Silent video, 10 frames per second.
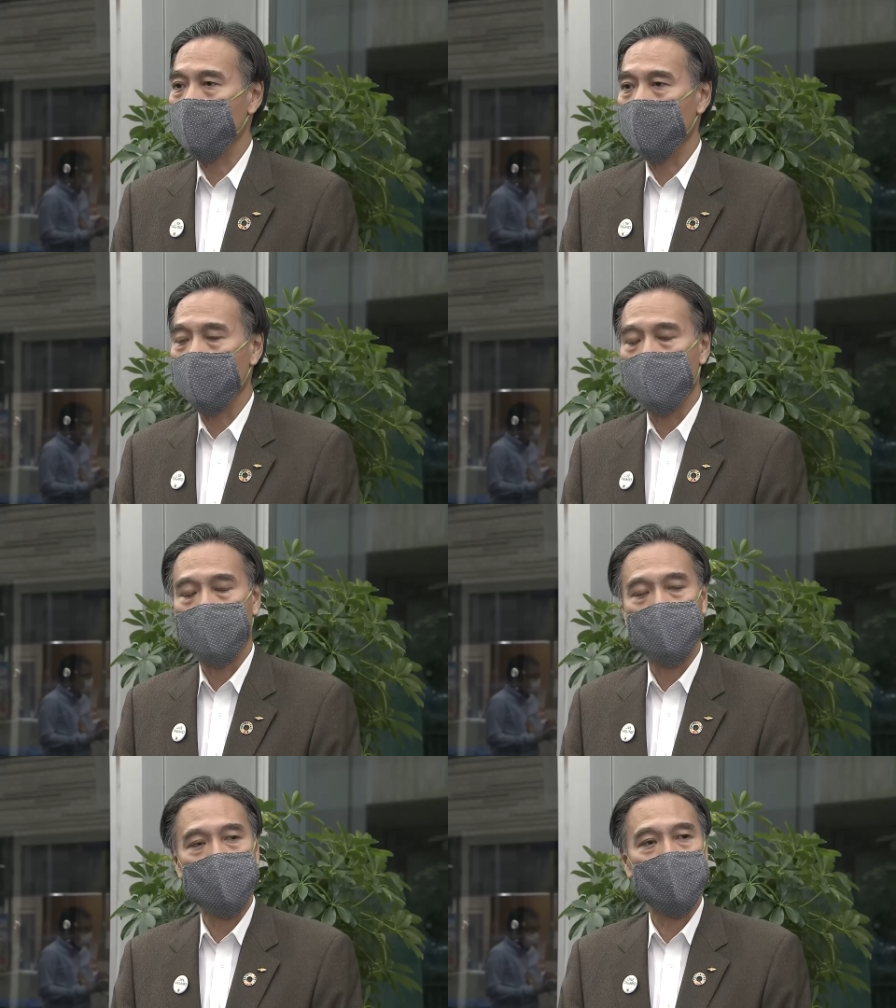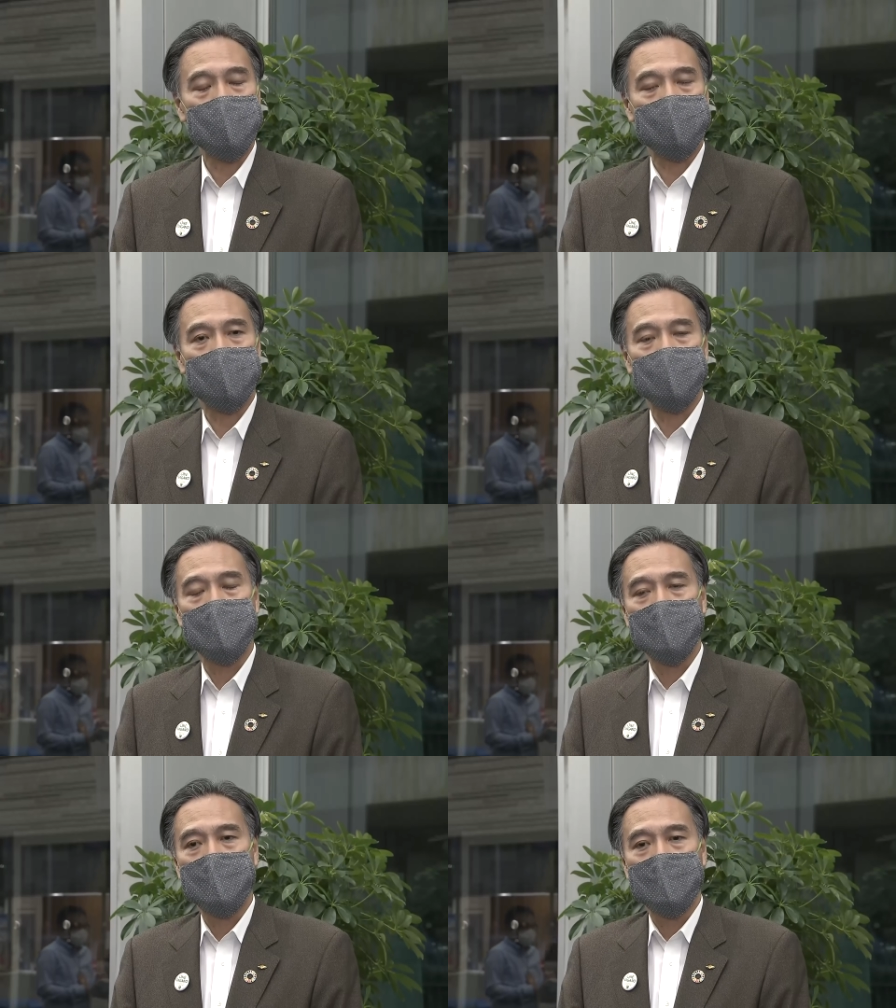況を見ますと、
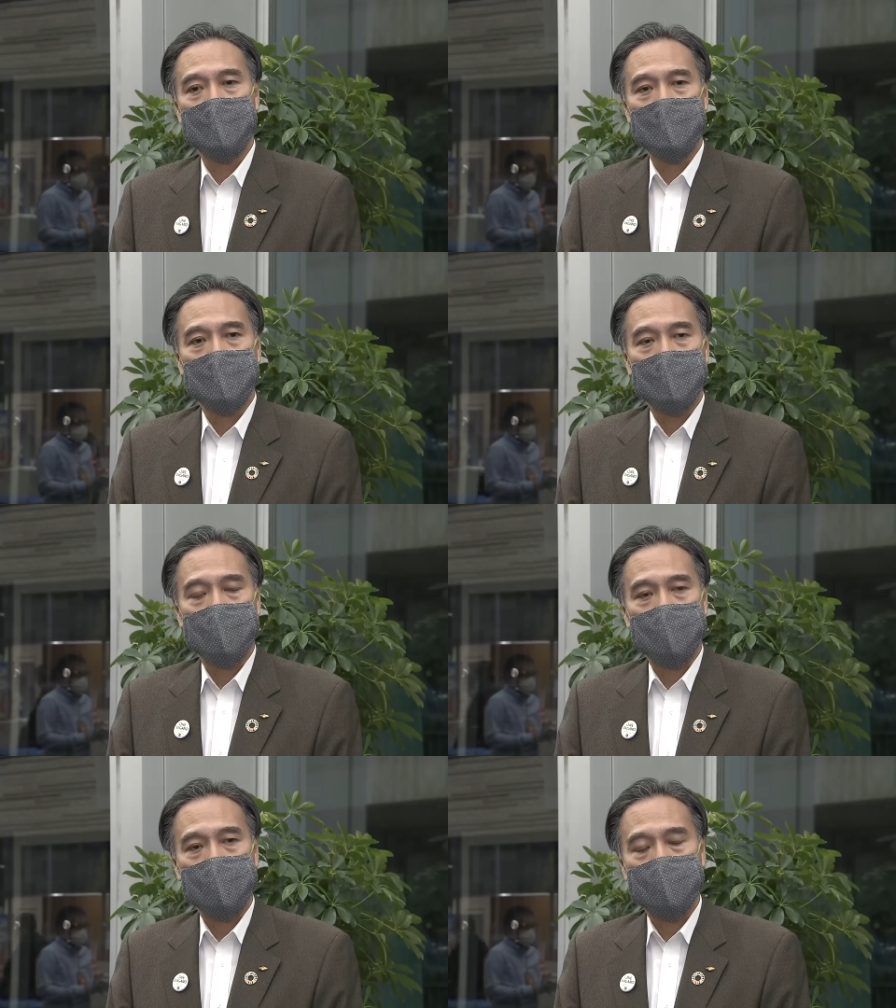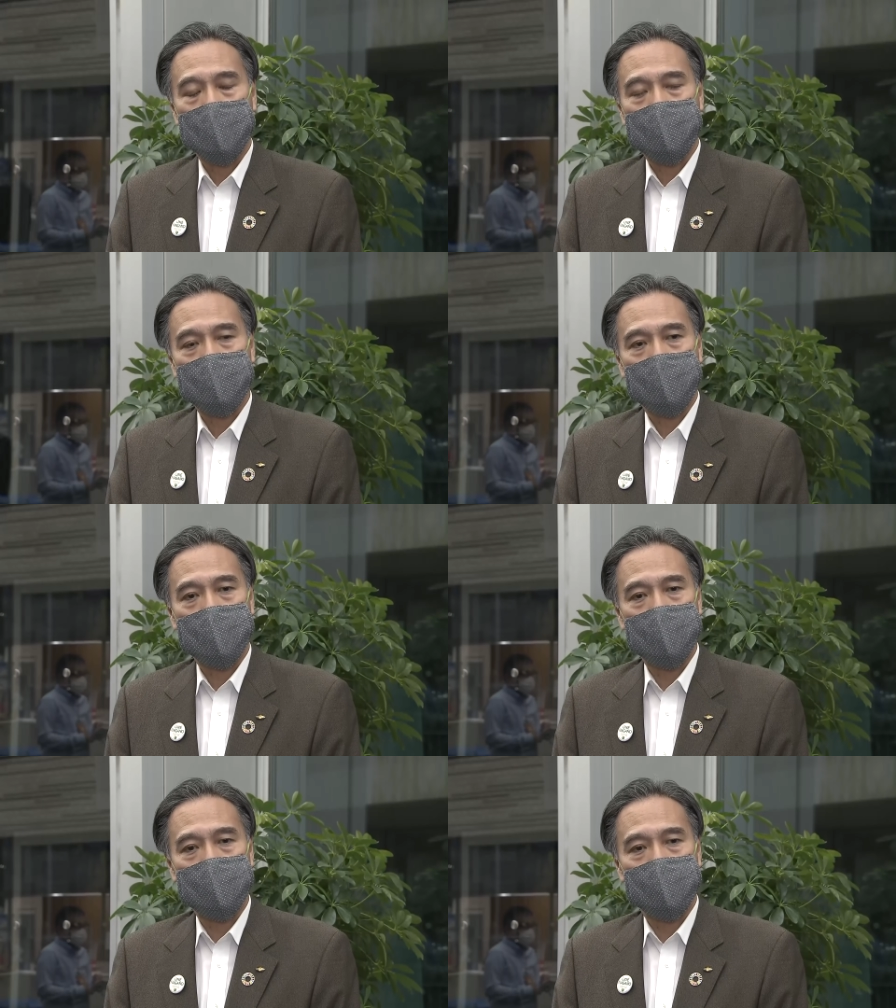えーまあ、比較
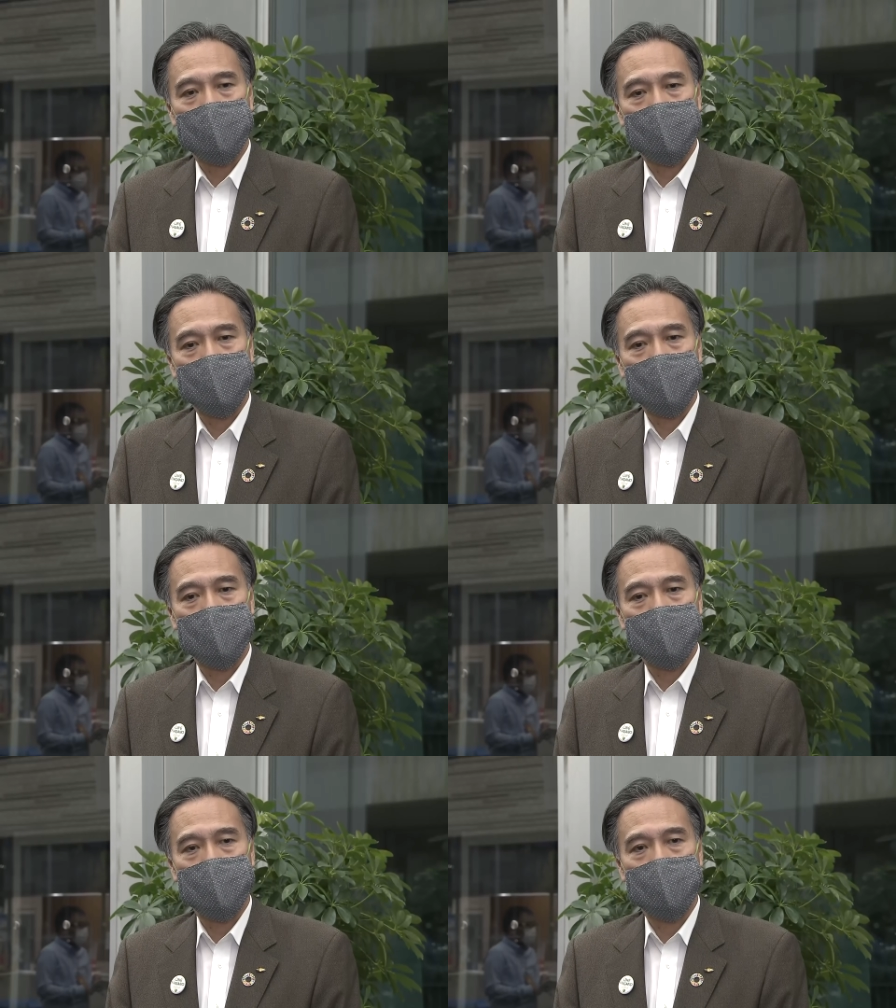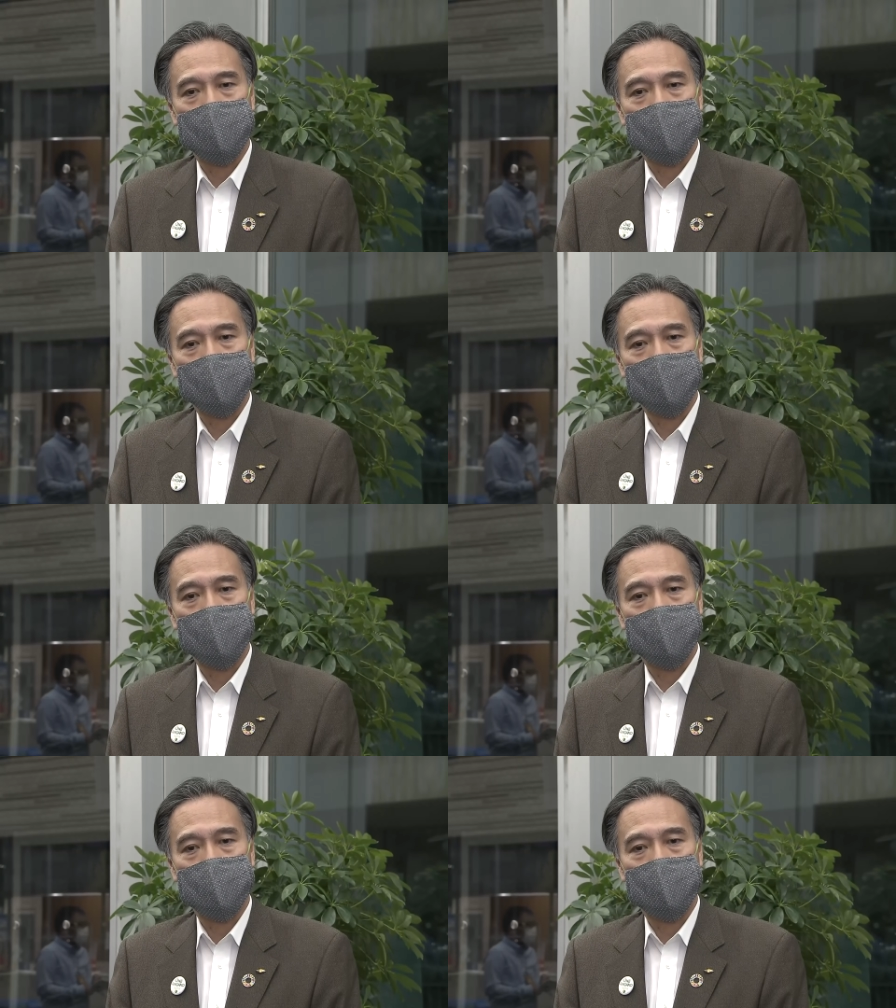的あの、